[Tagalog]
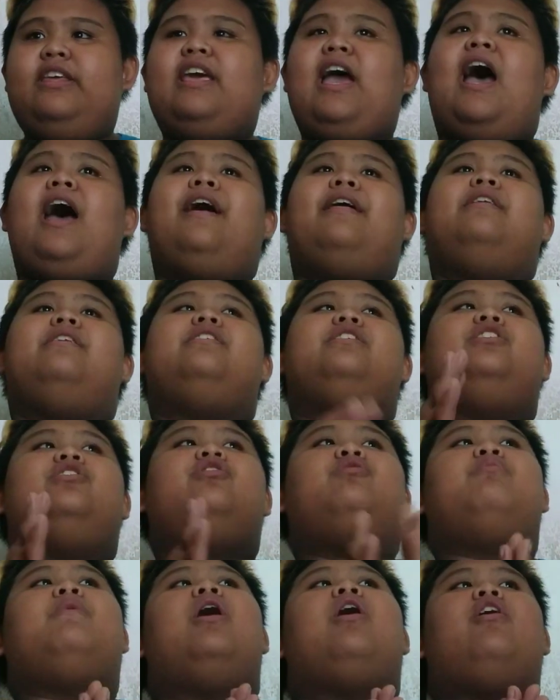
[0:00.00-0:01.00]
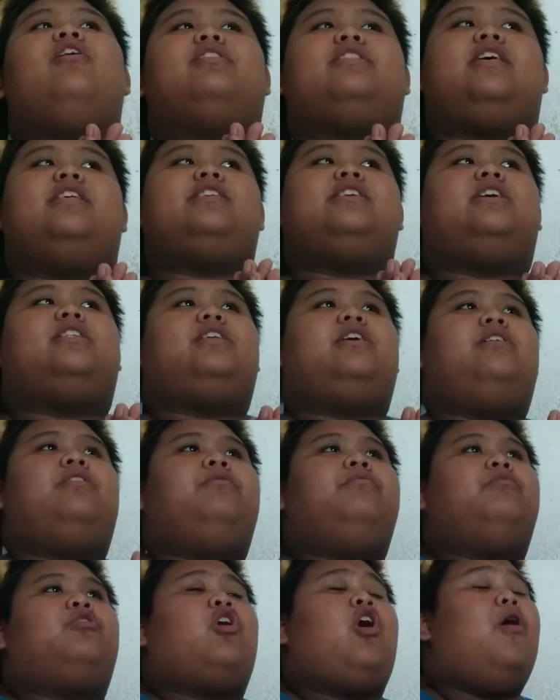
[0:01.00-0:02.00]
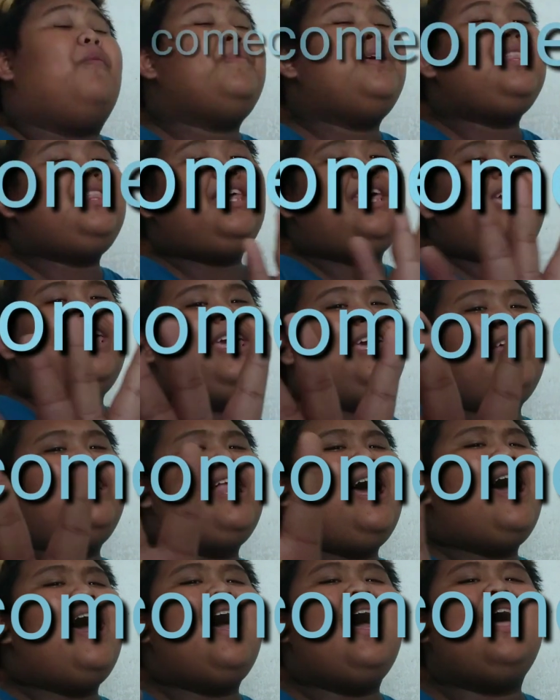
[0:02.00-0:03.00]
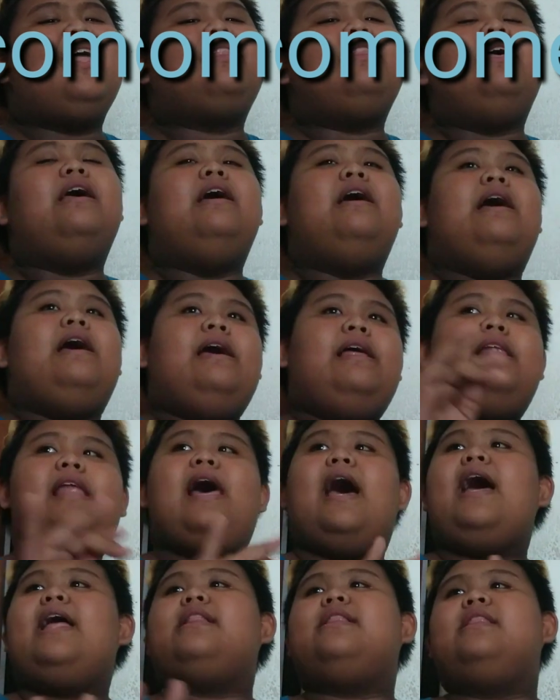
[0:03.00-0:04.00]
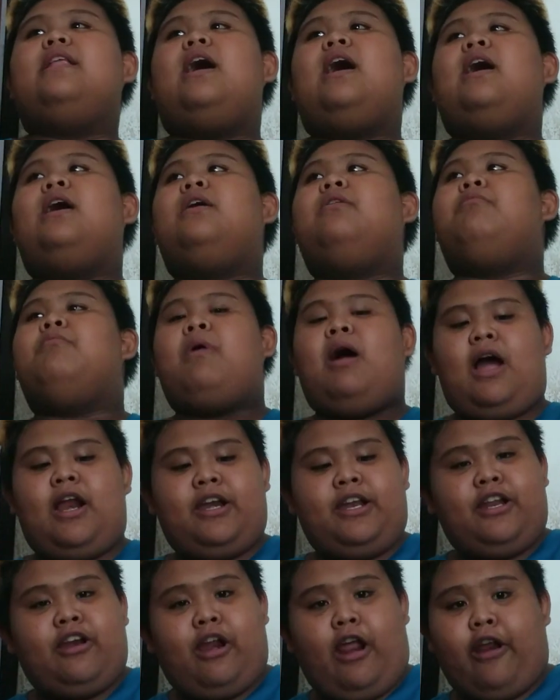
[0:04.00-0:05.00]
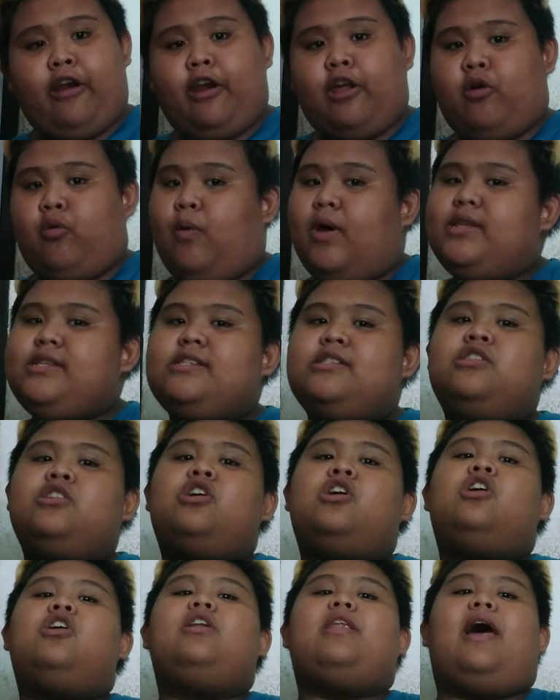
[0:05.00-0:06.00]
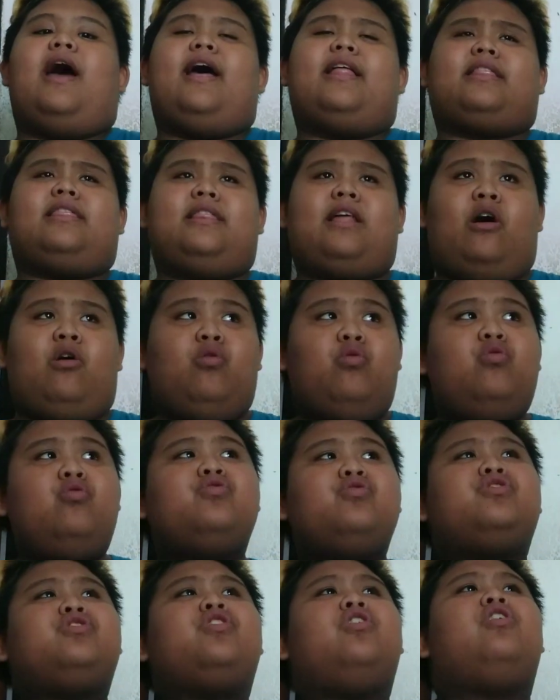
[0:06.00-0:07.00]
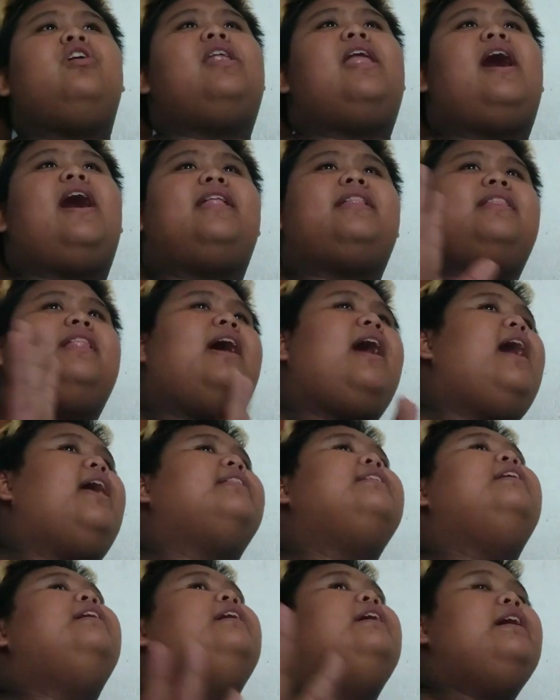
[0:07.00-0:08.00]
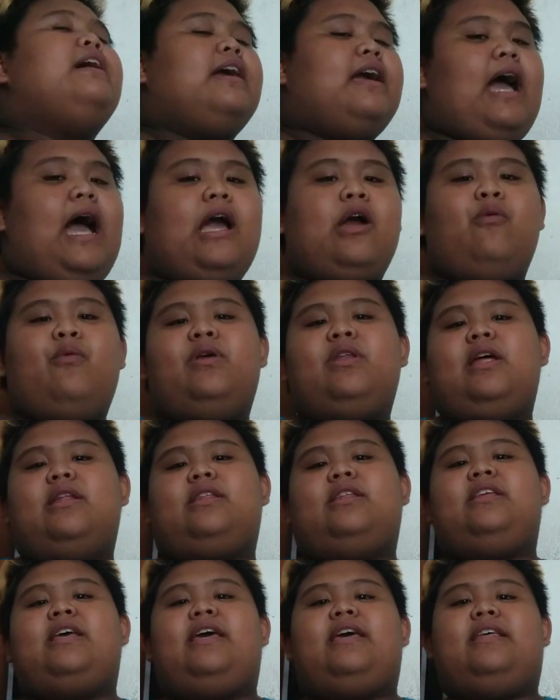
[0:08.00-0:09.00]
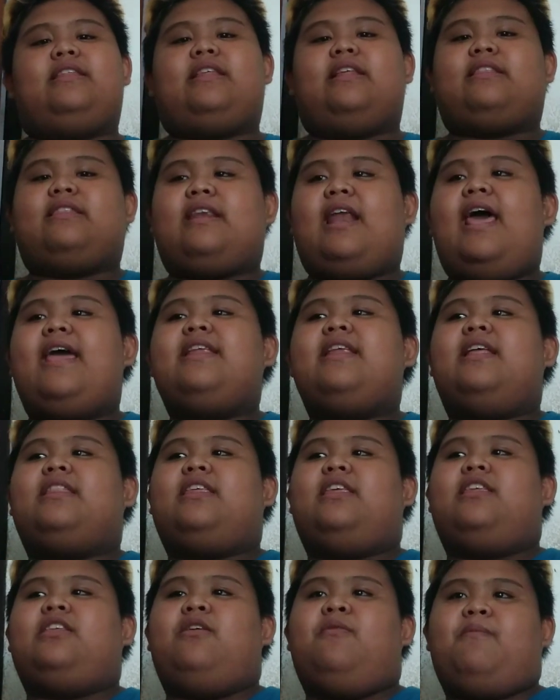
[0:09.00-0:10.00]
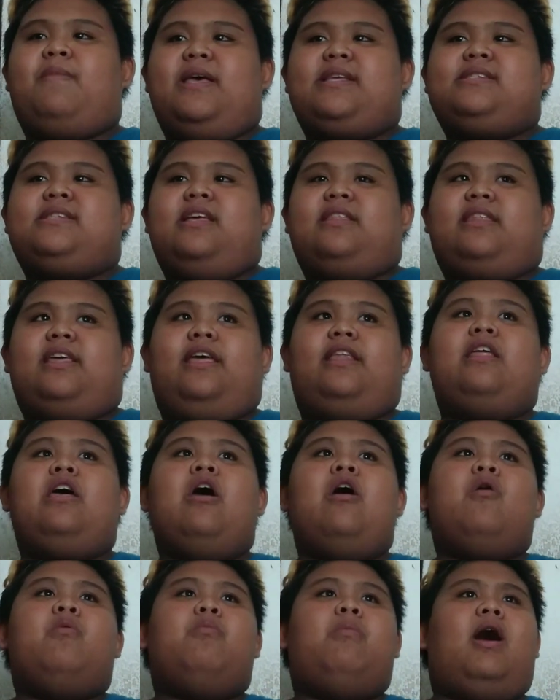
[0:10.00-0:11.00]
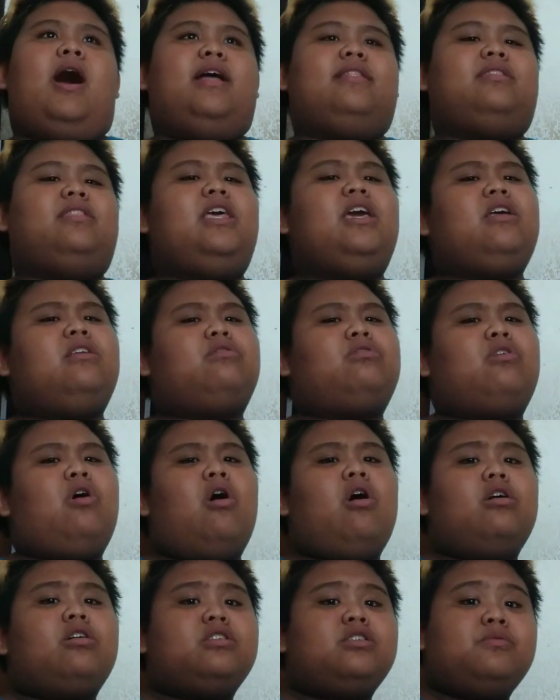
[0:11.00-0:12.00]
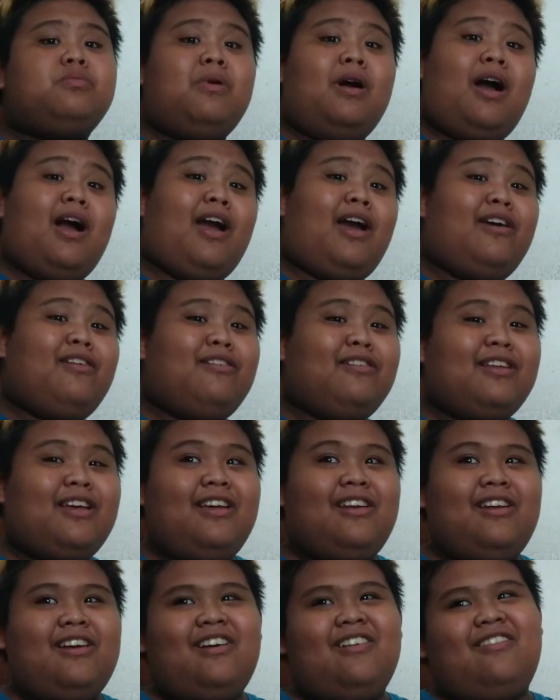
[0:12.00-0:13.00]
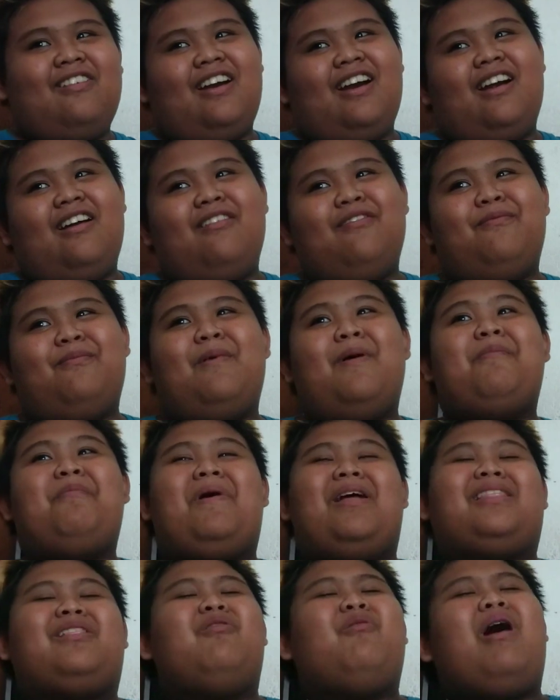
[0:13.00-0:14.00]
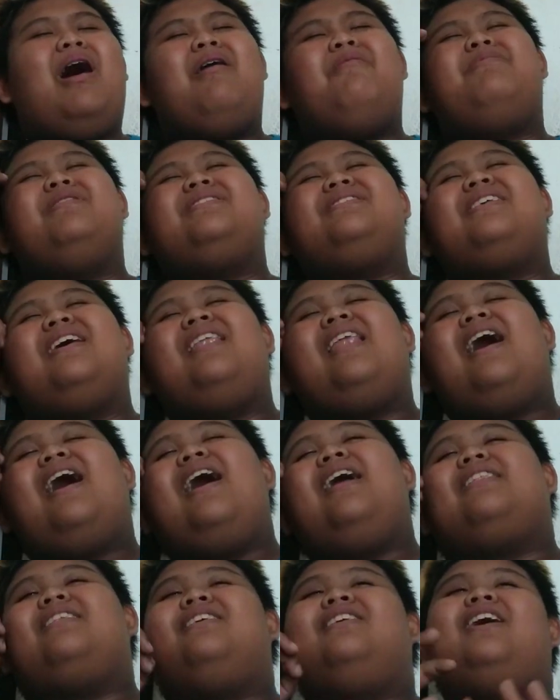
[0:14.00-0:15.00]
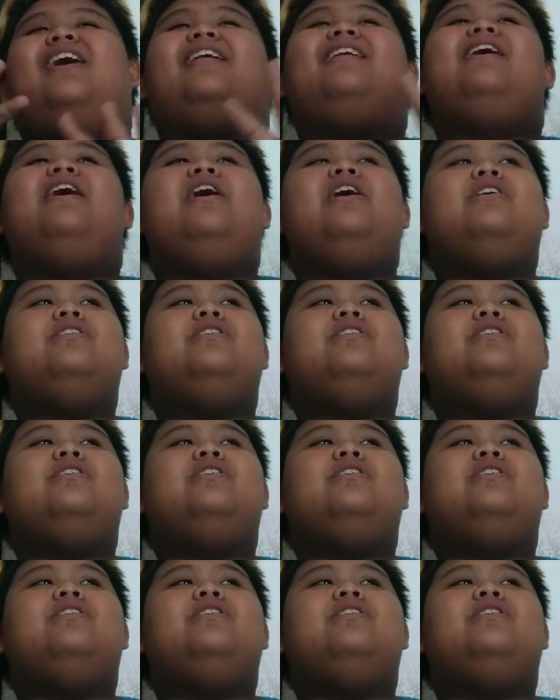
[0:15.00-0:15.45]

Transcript: yan, yung mga content natin, comedy, lahat, lahat ng mga nire-request nyo, lahat ng uso, lahat-lahat gagawin natin yan. try natin yung best natin. Mga TikToks, mga ganun-ganun, papatawa, basta lahat yan.